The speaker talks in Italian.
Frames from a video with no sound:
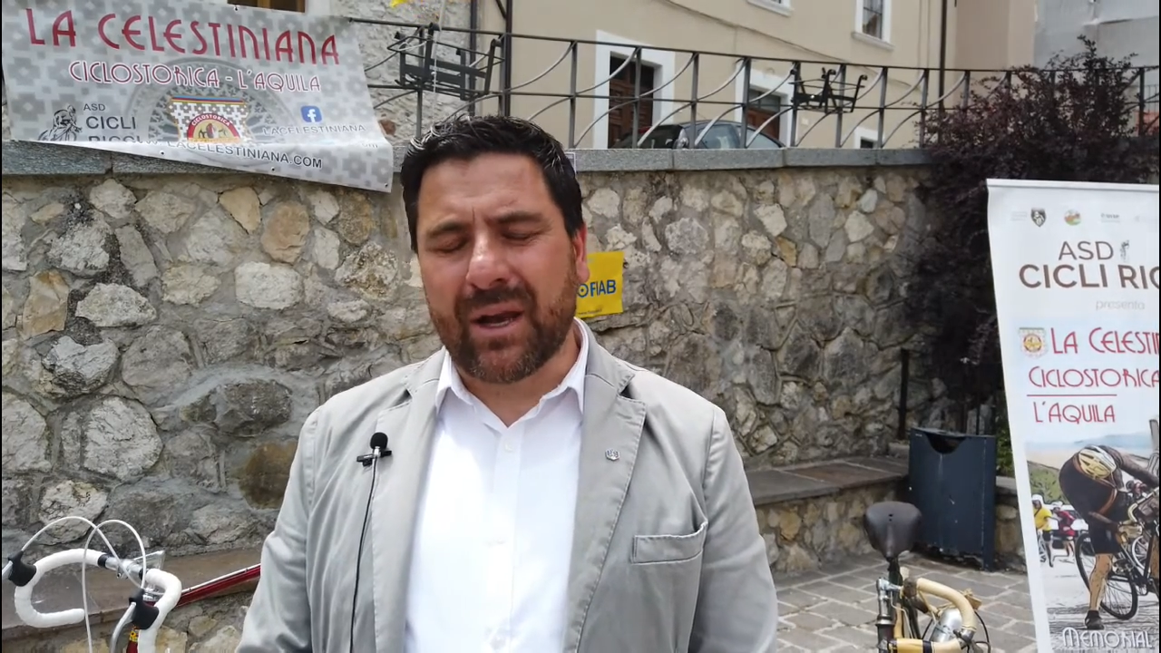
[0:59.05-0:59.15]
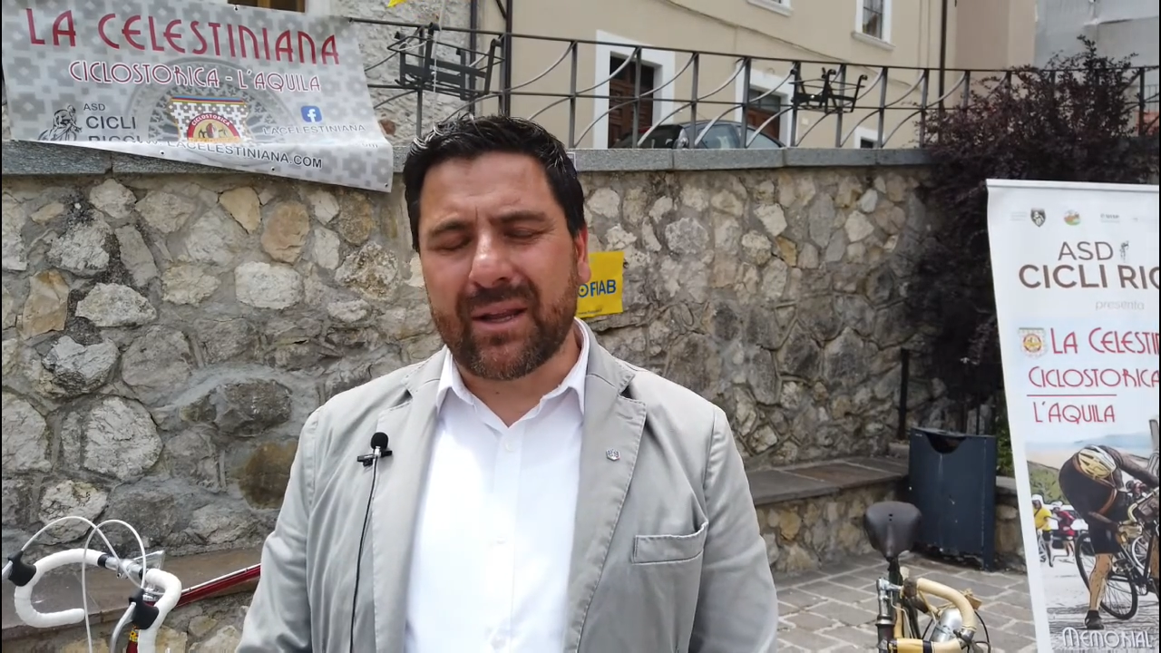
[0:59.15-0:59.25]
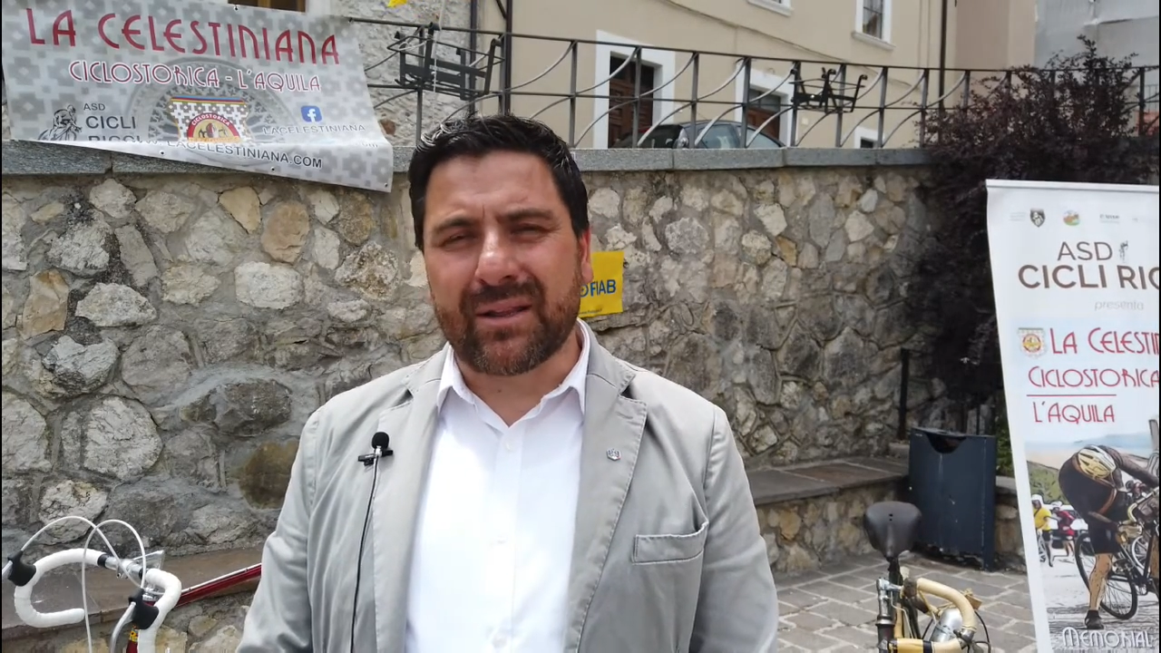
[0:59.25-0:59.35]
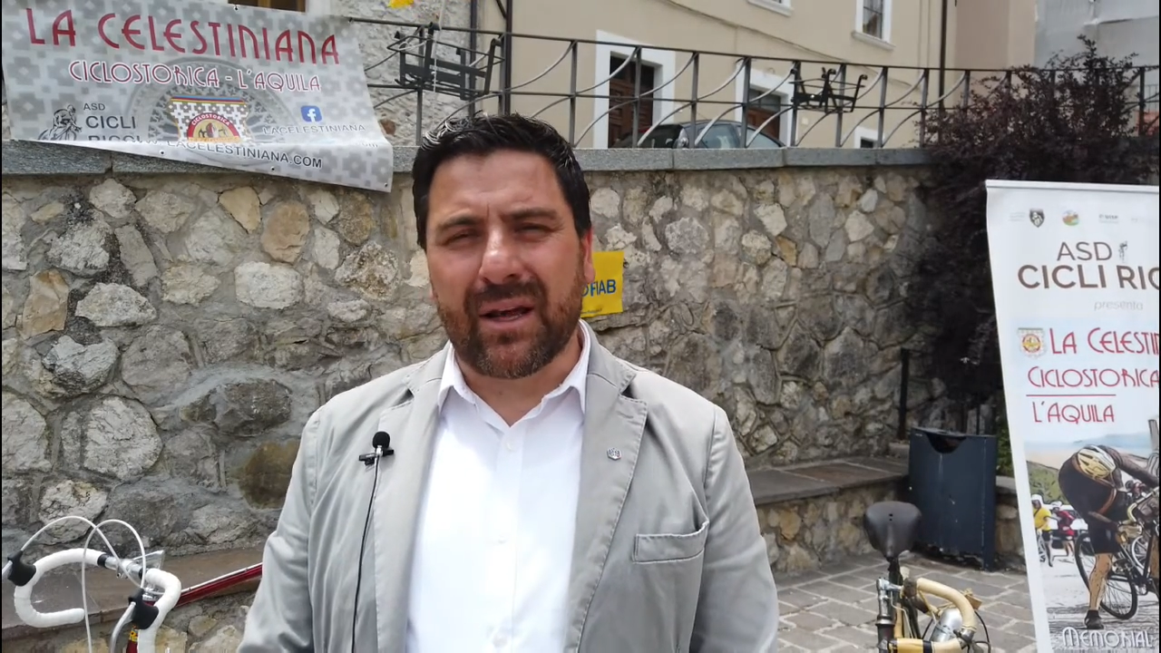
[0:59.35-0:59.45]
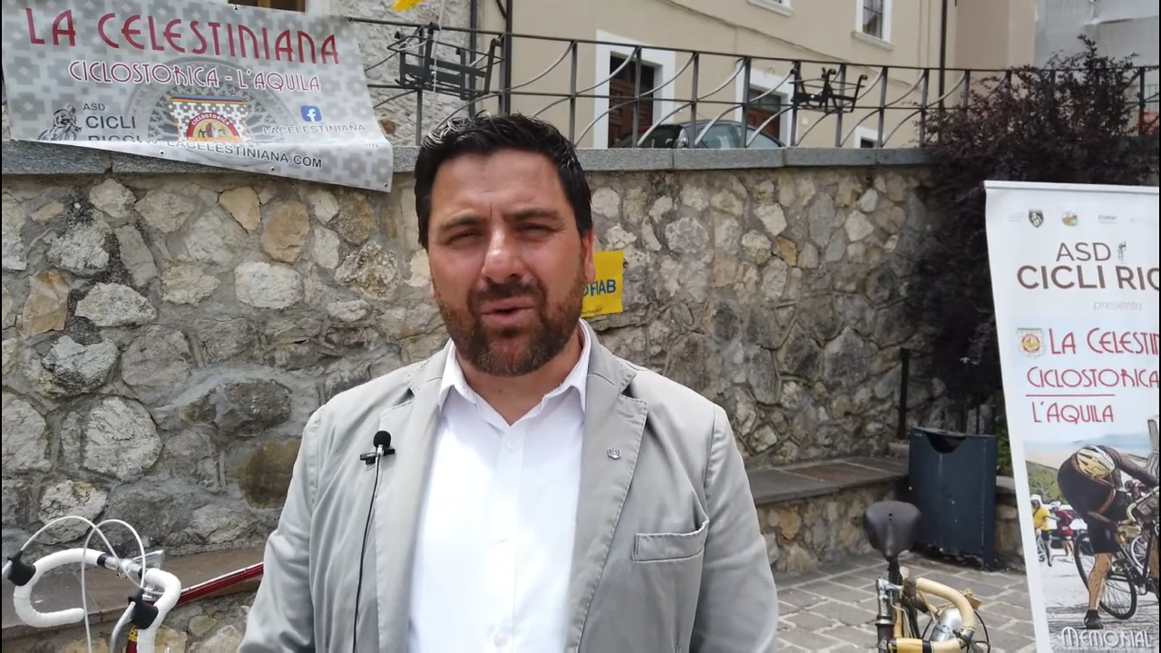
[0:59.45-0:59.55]

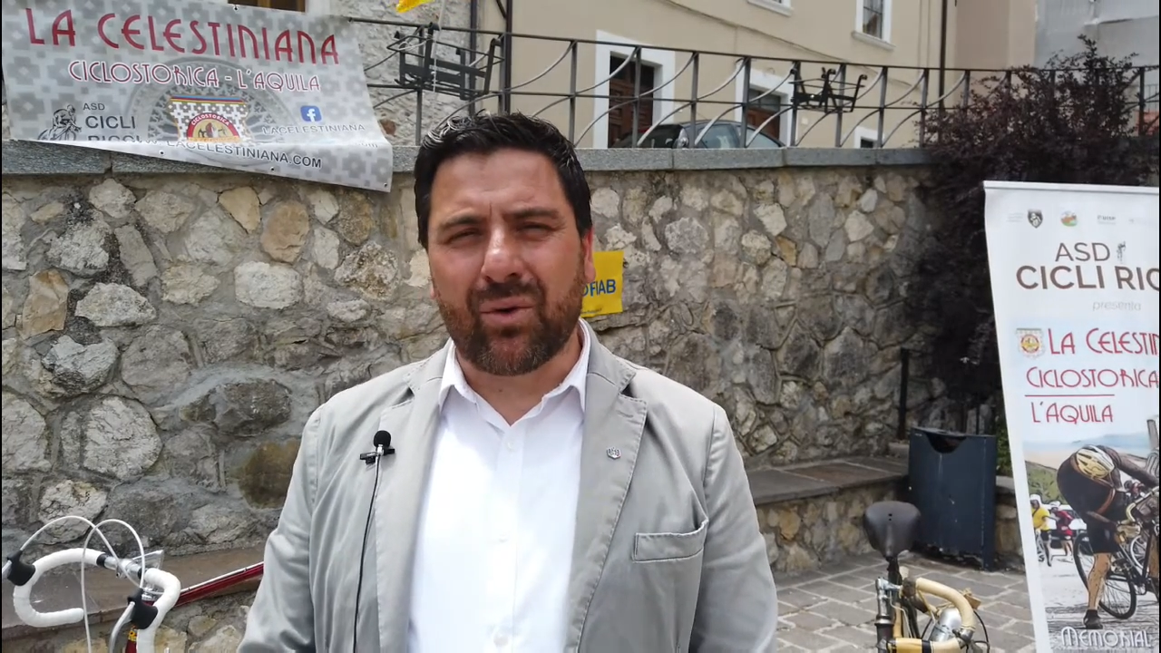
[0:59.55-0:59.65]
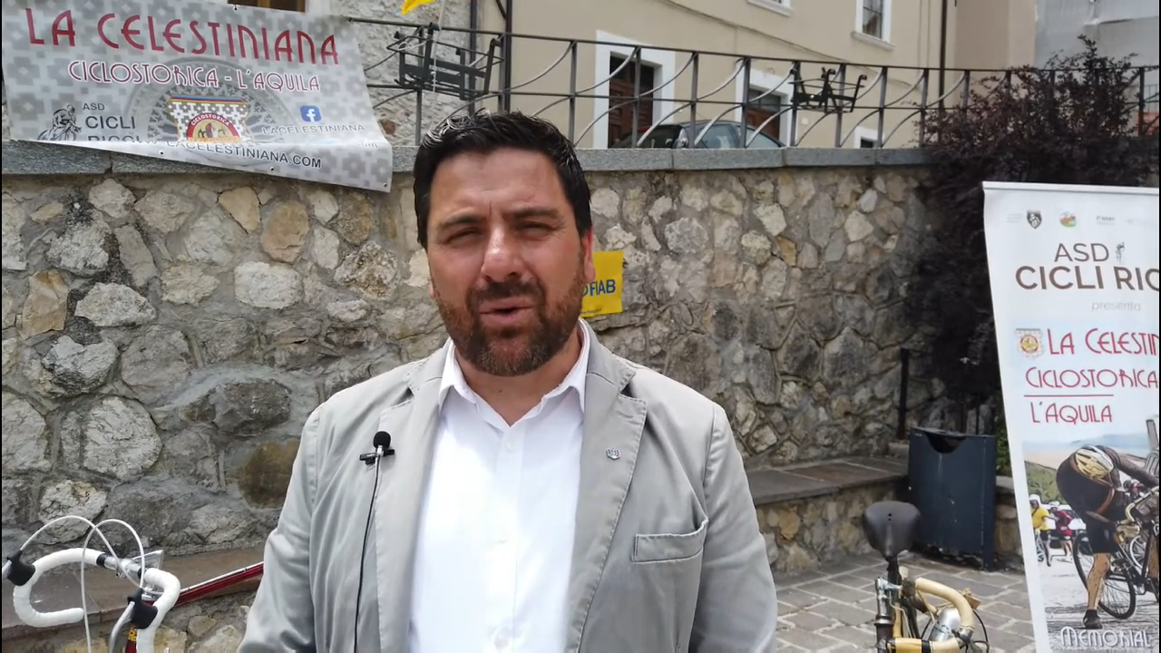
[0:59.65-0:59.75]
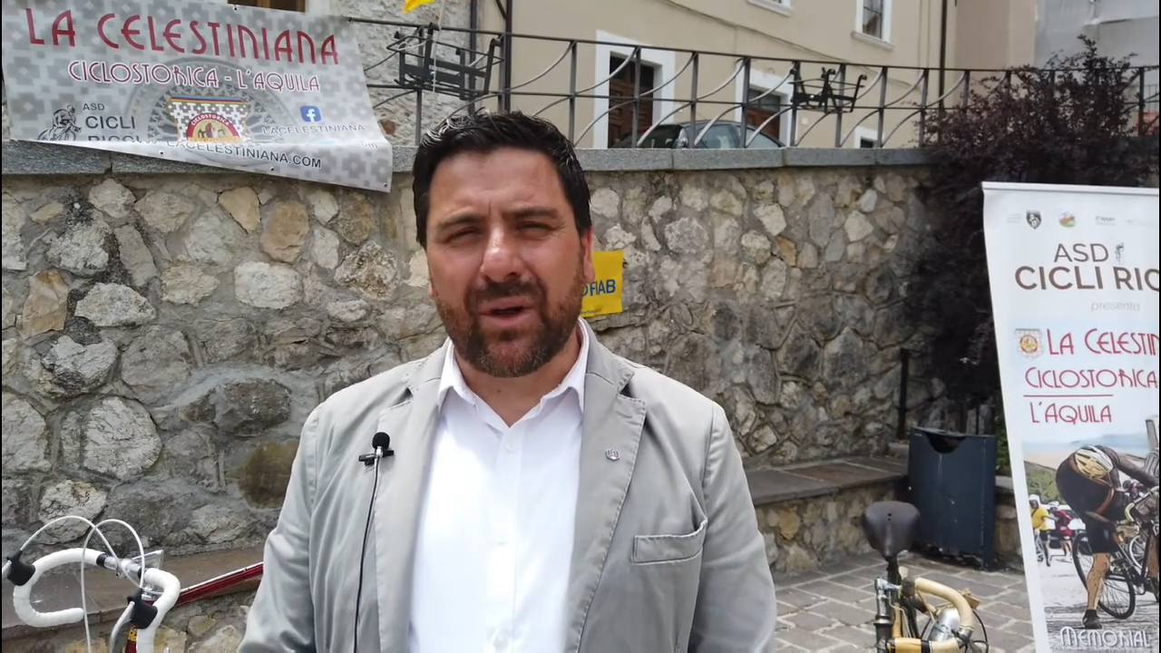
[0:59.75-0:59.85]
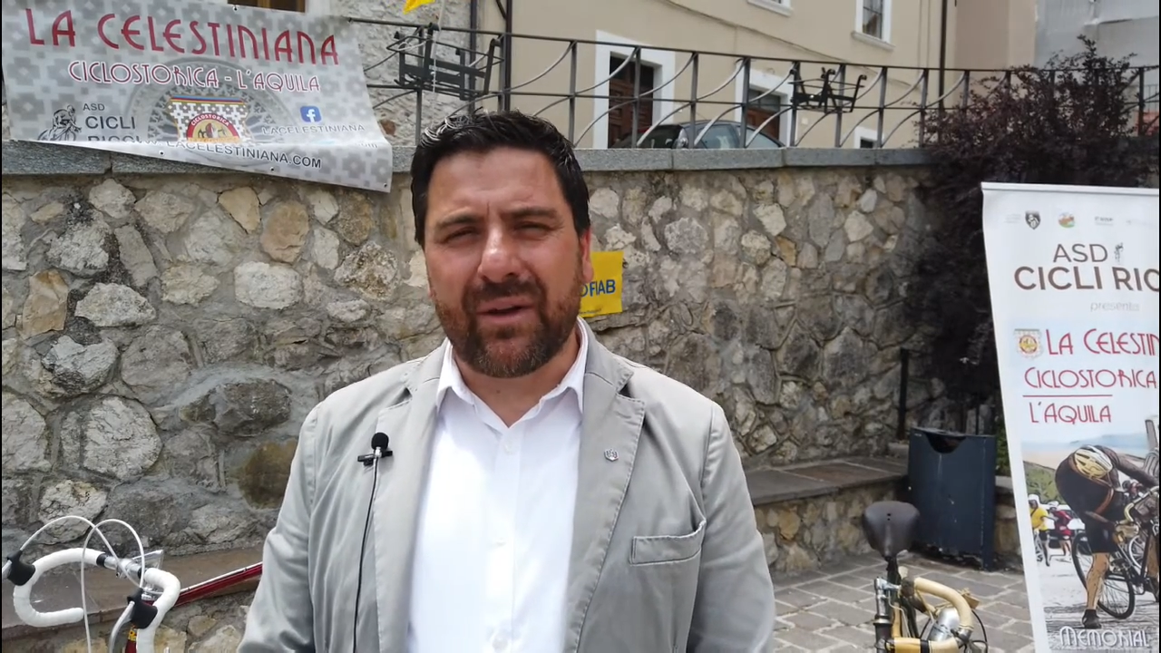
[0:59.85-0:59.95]
calendario